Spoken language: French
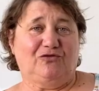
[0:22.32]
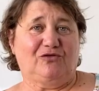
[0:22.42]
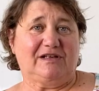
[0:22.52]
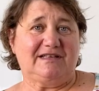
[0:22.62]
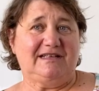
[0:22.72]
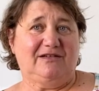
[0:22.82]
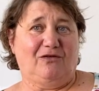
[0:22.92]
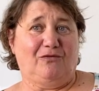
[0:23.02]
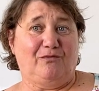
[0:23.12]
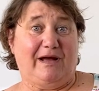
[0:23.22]
Nos
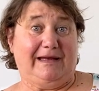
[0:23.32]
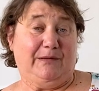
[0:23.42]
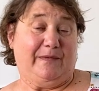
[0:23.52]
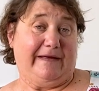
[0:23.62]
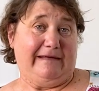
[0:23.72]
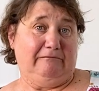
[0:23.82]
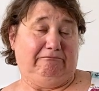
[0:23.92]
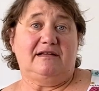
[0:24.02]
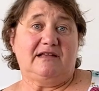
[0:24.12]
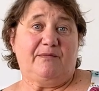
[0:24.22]
résidents, bah, ils payent.
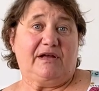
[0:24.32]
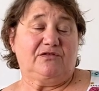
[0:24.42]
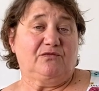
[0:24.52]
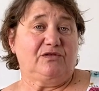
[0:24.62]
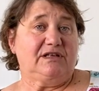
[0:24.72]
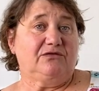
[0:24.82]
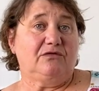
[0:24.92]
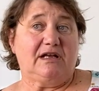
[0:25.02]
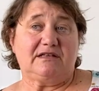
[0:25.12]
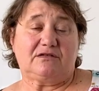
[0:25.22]
Les appartements qu'ils nous
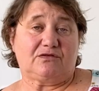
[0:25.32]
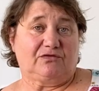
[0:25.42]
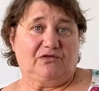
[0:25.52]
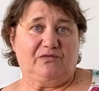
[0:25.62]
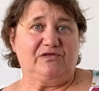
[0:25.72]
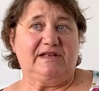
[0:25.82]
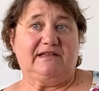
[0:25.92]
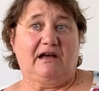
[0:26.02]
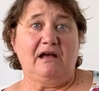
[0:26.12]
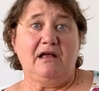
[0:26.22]
laissent sont en bon
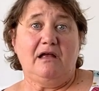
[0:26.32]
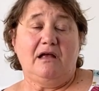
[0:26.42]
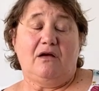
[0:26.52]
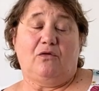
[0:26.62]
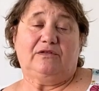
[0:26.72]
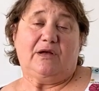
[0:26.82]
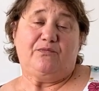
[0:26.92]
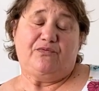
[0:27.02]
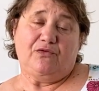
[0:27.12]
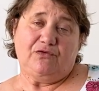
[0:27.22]
état. On a
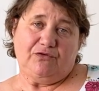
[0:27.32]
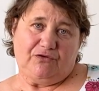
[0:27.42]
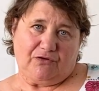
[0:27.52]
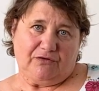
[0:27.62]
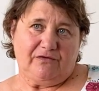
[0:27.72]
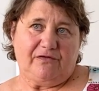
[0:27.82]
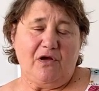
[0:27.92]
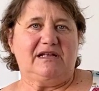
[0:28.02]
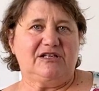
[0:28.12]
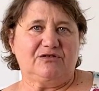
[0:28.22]
peu de turnover.
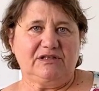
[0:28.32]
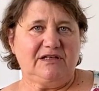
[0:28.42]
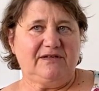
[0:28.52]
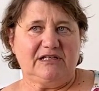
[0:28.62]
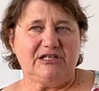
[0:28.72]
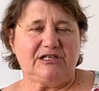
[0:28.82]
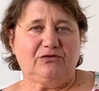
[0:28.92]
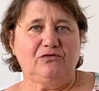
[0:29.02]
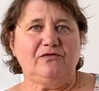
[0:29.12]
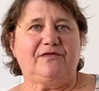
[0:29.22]
Les gens qui viennent chez
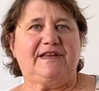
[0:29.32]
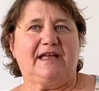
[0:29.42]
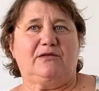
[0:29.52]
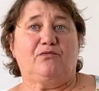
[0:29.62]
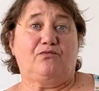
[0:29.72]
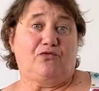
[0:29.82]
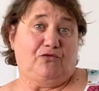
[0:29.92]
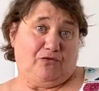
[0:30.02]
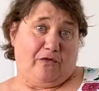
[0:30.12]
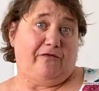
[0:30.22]
nous viennent
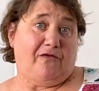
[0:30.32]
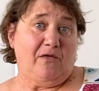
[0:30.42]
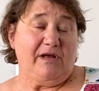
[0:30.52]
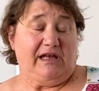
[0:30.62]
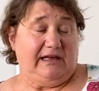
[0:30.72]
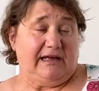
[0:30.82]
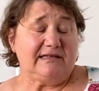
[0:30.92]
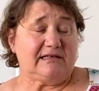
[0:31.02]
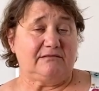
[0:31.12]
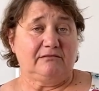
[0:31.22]
plutôt en forme et ils
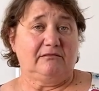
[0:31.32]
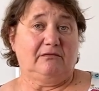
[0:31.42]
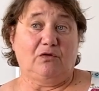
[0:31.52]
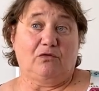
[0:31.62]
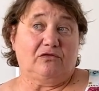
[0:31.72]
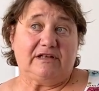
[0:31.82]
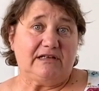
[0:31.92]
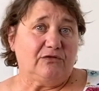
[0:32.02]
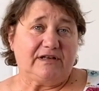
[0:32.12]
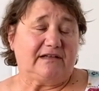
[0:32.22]
restent. Donc on a
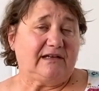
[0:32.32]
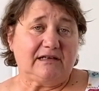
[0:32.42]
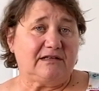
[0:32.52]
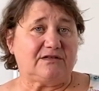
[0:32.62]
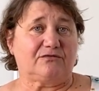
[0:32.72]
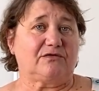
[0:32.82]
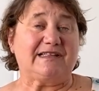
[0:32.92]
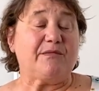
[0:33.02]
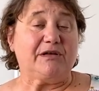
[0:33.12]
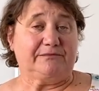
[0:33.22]
des locataires qui sont
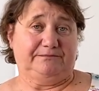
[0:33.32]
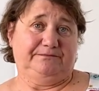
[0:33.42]
stables.